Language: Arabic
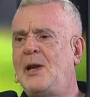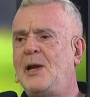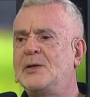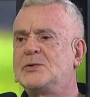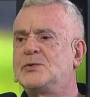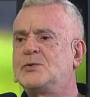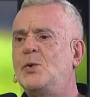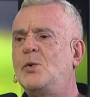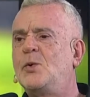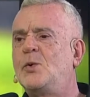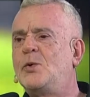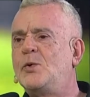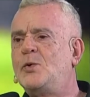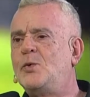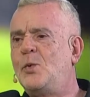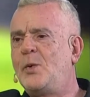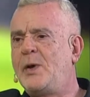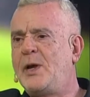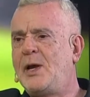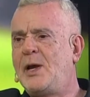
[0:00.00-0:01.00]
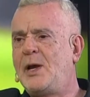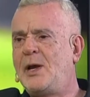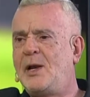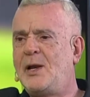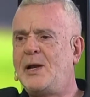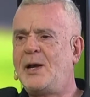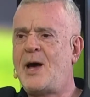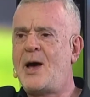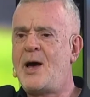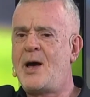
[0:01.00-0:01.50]
لسوء قدوه
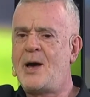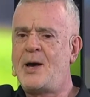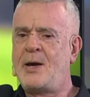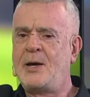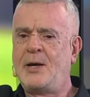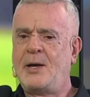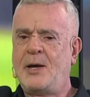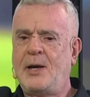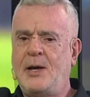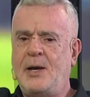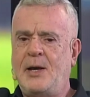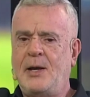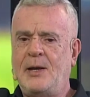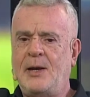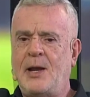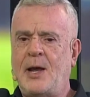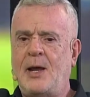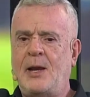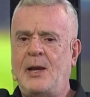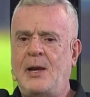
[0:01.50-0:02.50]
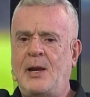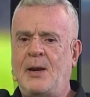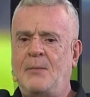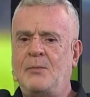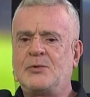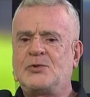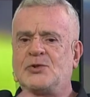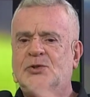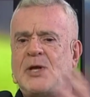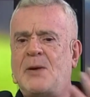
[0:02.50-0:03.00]
ل
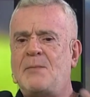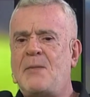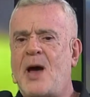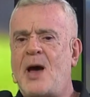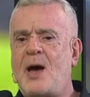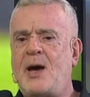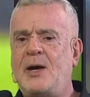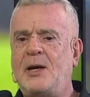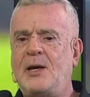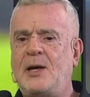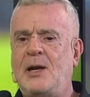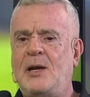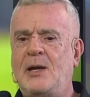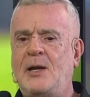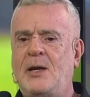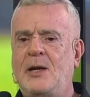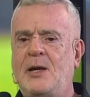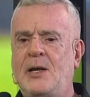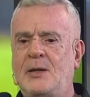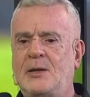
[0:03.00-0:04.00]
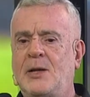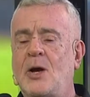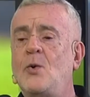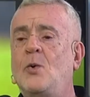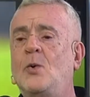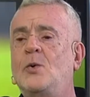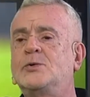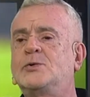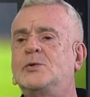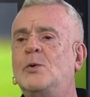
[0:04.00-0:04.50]
لمجتمع اللي
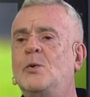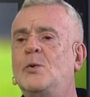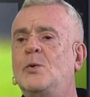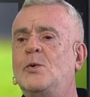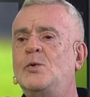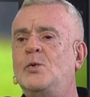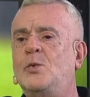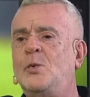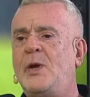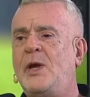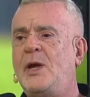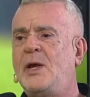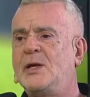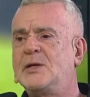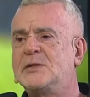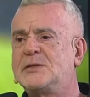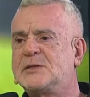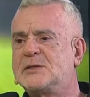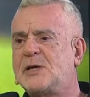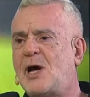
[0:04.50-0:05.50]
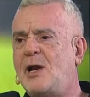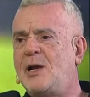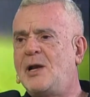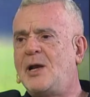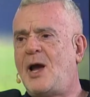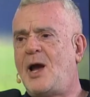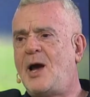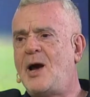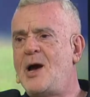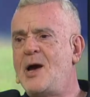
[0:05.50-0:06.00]
تنقص القدوة
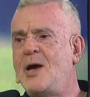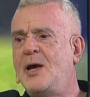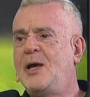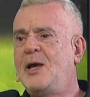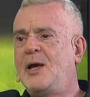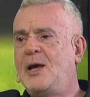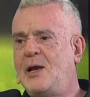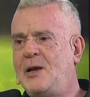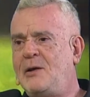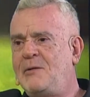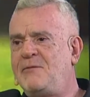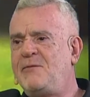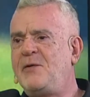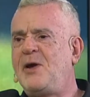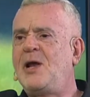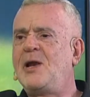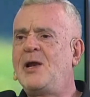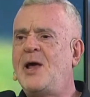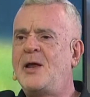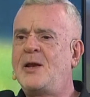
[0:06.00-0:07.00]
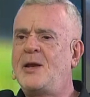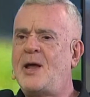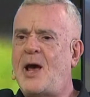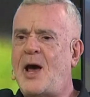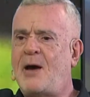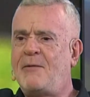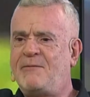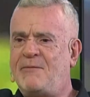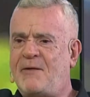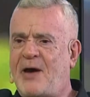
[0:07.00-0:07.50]
الصالحة اللي فعلا
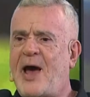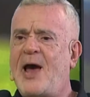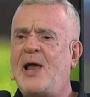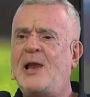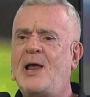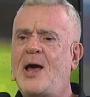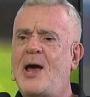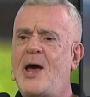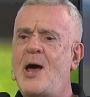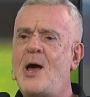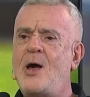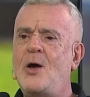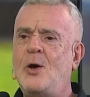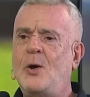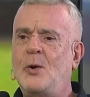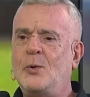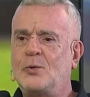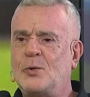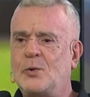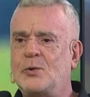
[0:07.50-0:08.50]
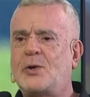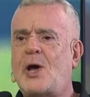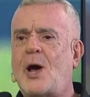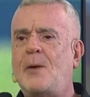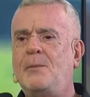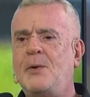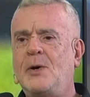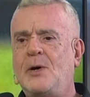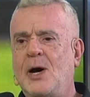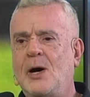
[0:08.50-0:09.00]
أفعالها
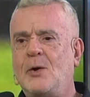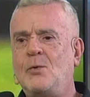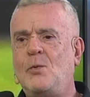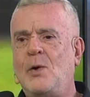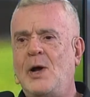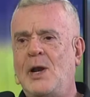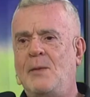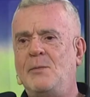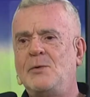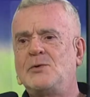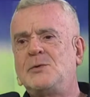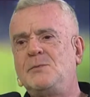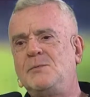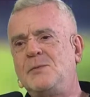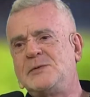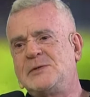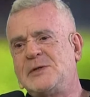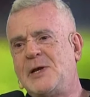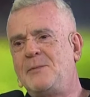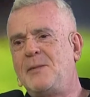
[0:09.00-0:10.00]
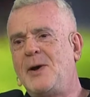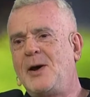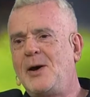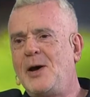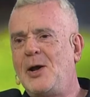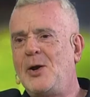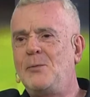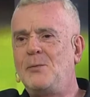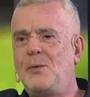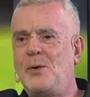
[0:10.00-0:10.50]
تطابق أقوالها مش زي ما
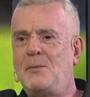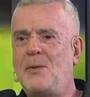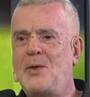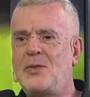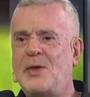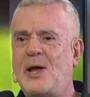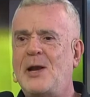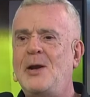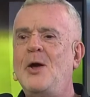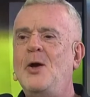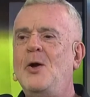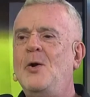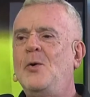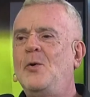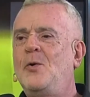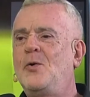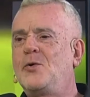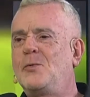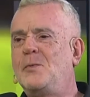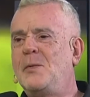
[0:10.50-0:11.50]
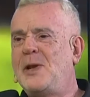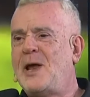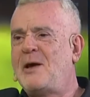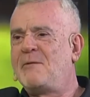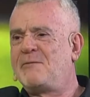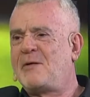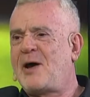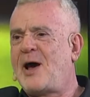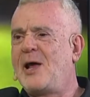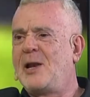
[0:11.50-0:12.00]
قالوا بالمثل خذ من
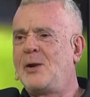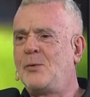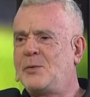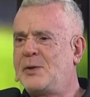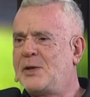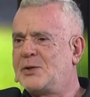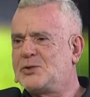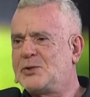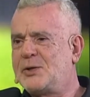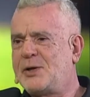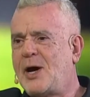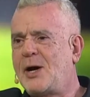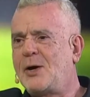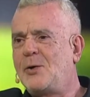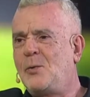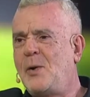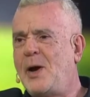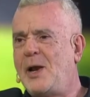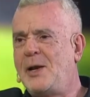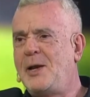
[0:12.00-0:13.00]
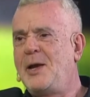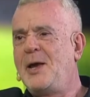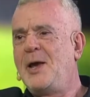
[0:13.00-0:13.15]
أفعالي ودشر أقوالي